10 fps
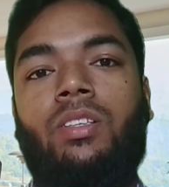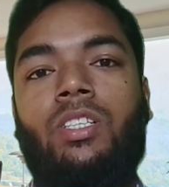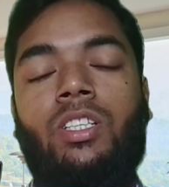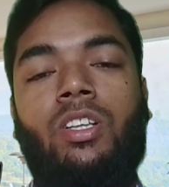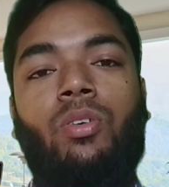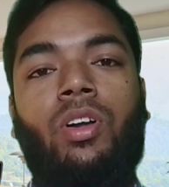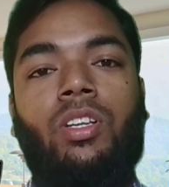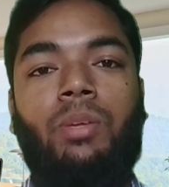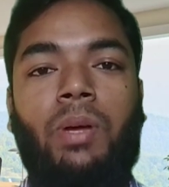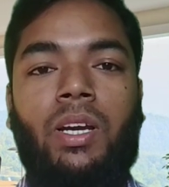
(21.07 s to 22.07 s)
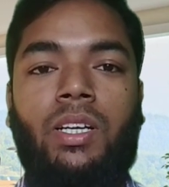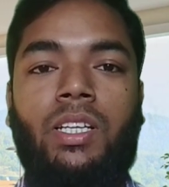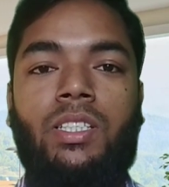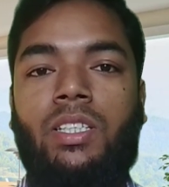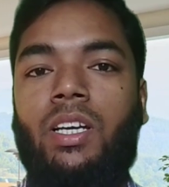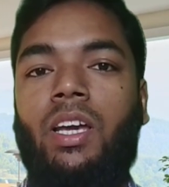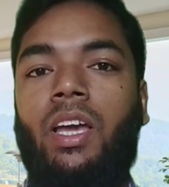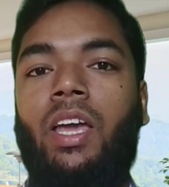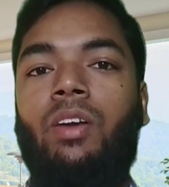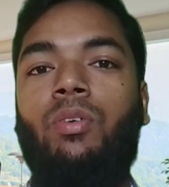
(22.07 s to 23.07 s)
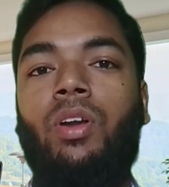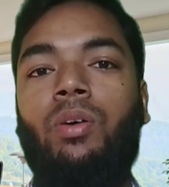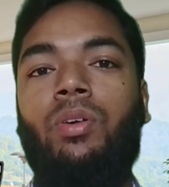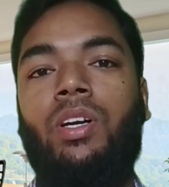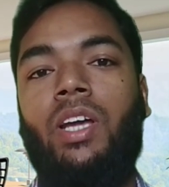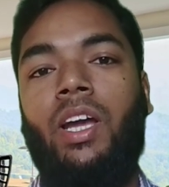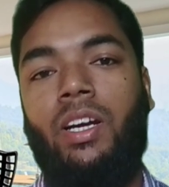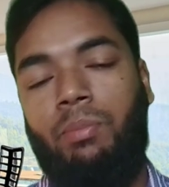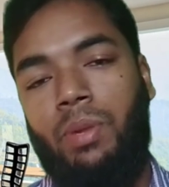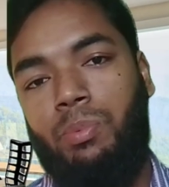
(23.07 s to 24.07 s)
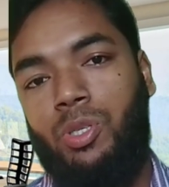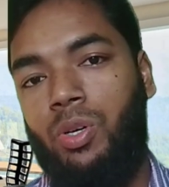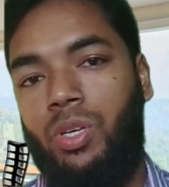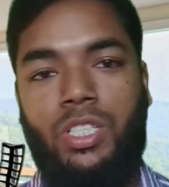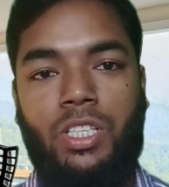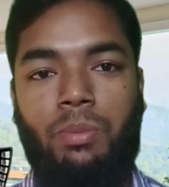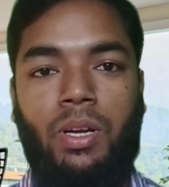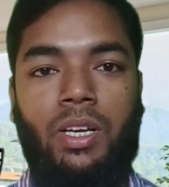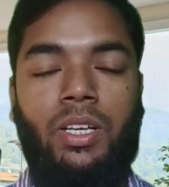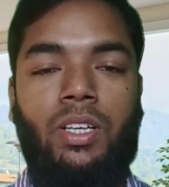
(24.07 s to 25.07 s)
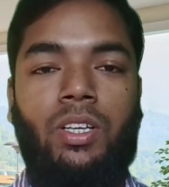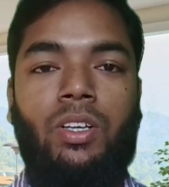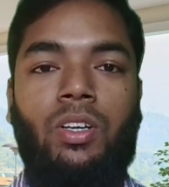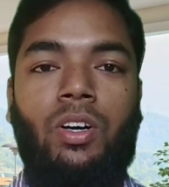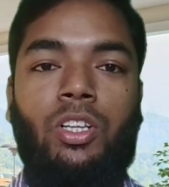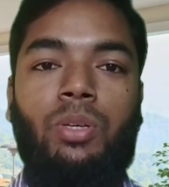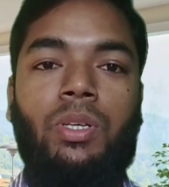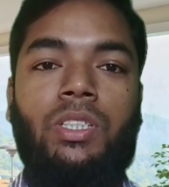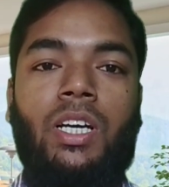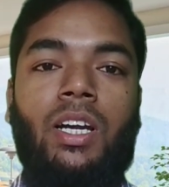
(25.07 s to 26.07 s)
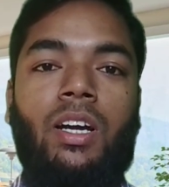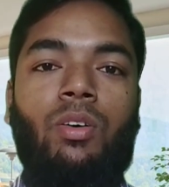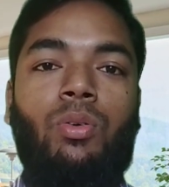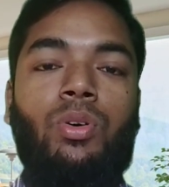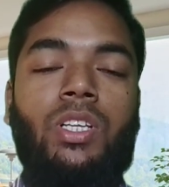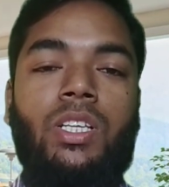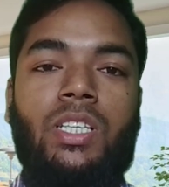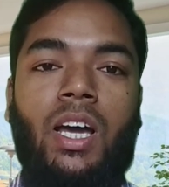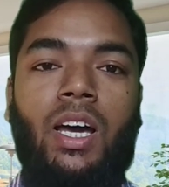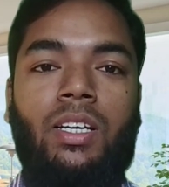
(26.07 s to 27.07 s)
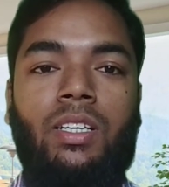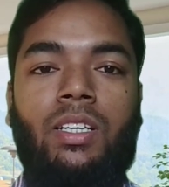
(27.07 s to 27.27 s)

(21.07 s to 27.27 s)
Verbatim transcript: চিন্তাও করতে পারেননি যে এই ঘোরাঘুরিটা একটা ব্যবসা হয়ে যেতে পারে অথবা যারা ঘুরতে চান